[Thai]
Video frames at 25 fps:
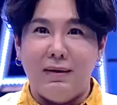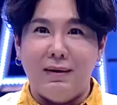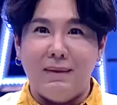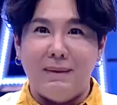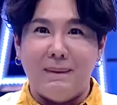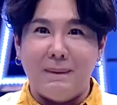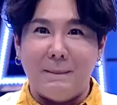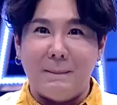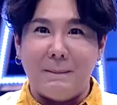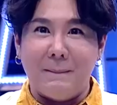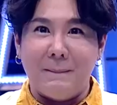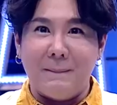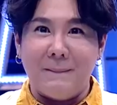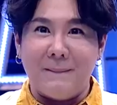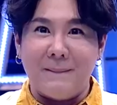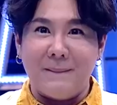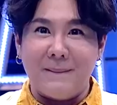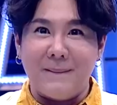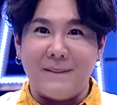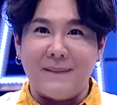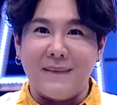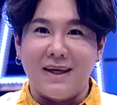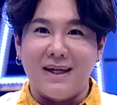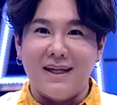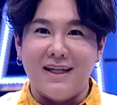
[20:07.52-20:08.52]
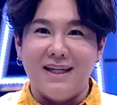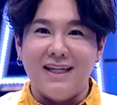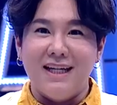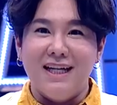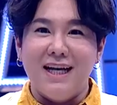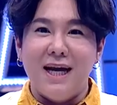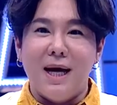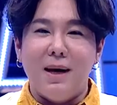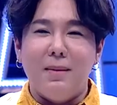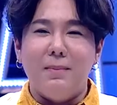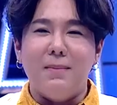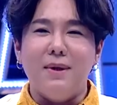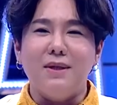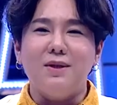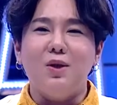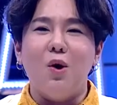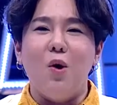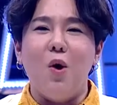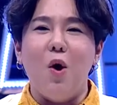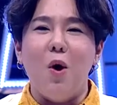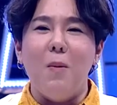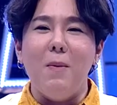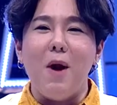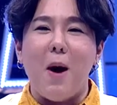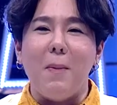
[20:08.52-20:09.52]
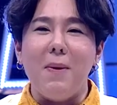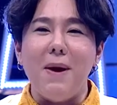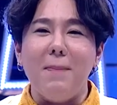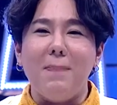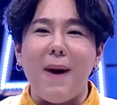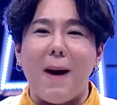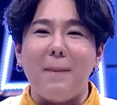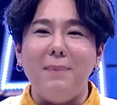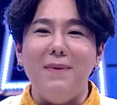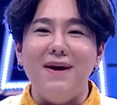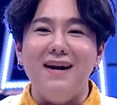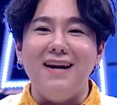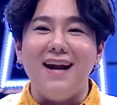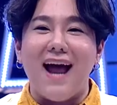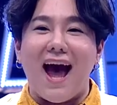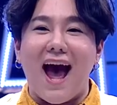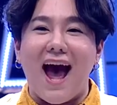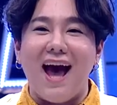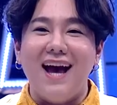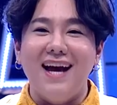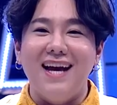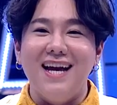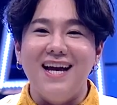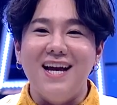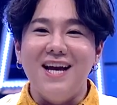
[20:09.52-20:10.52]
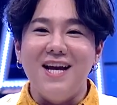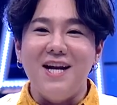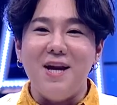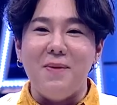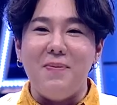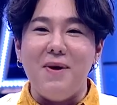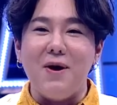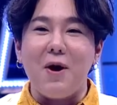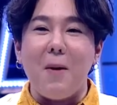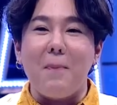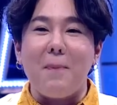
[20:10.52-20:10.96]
มาตูมรออยู่ มาตูมรอพี่แป๊บหนึ่งนะเดี๋ยวพี่ก็